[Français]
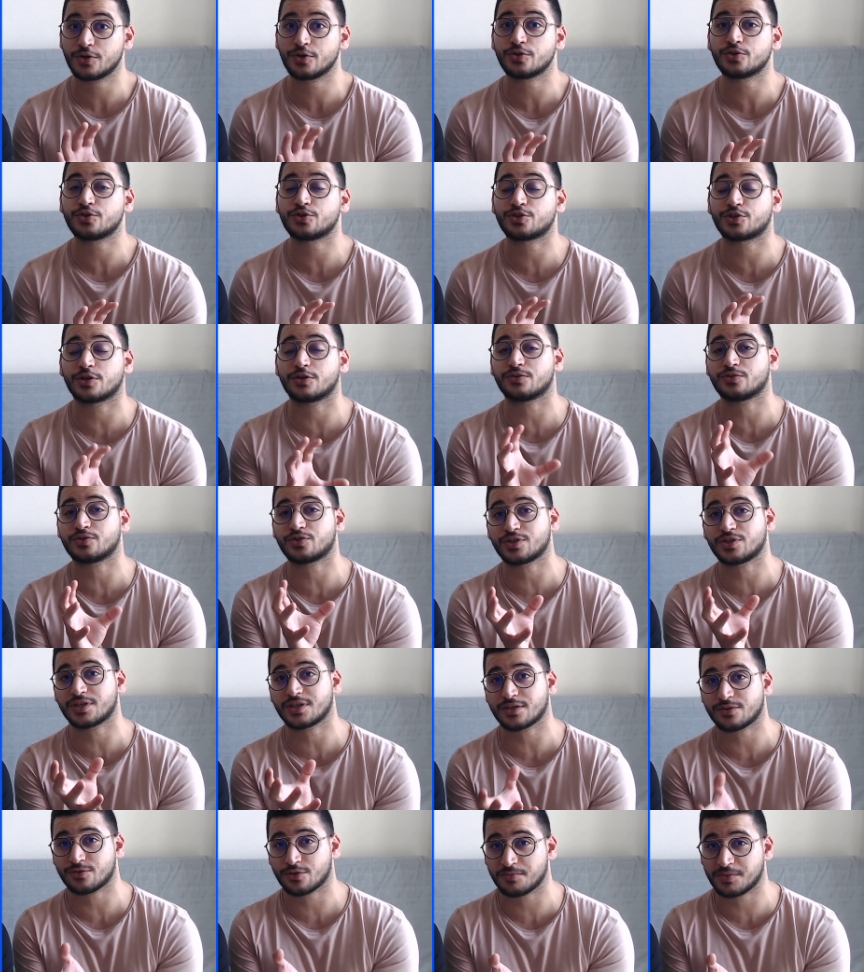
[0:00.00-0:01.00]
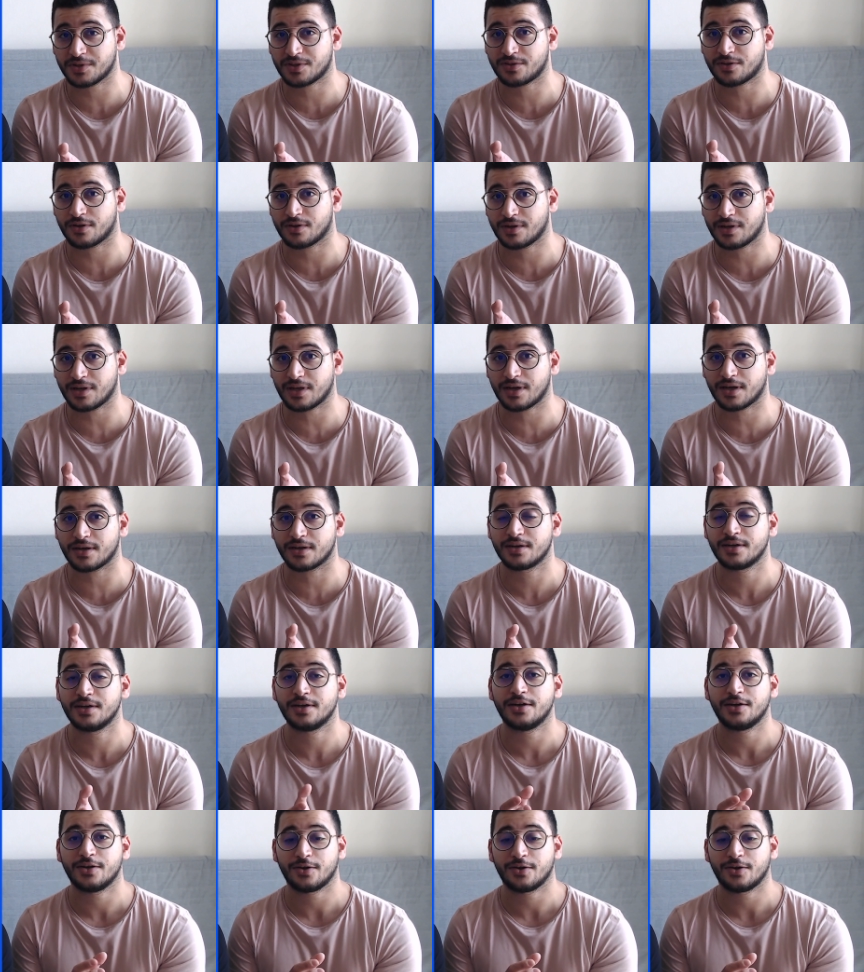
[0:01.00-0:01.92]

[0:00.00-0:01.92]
changer ce Bitcoin-là